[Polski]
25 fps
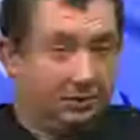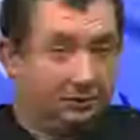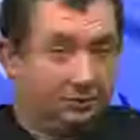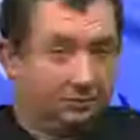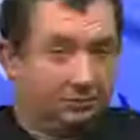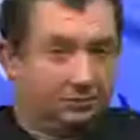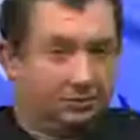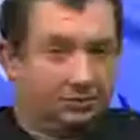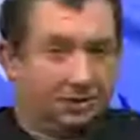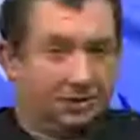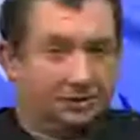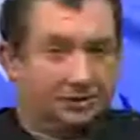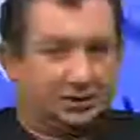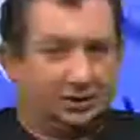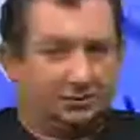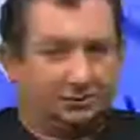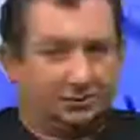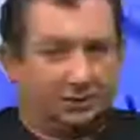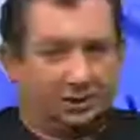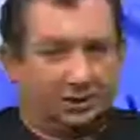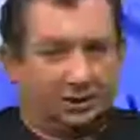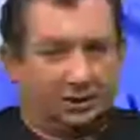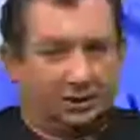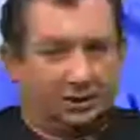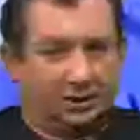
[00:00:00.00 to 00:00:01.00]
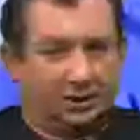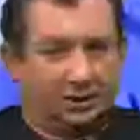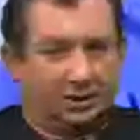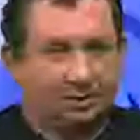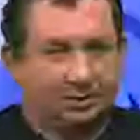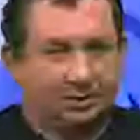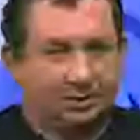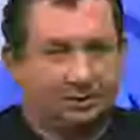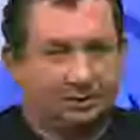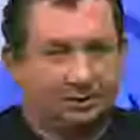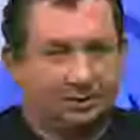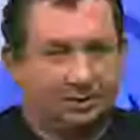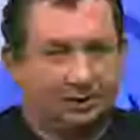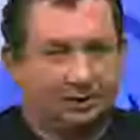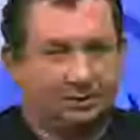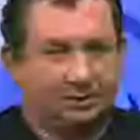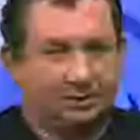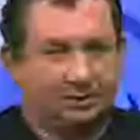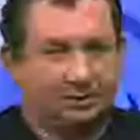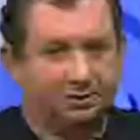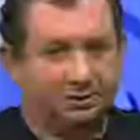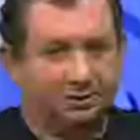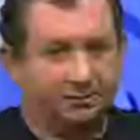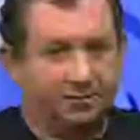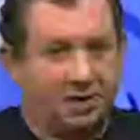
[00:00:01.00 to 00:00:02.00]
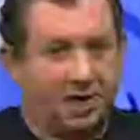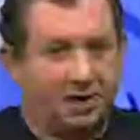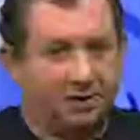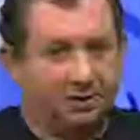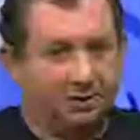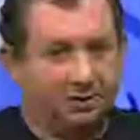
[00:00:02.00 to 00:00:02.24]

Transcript: następna okazja do zmiany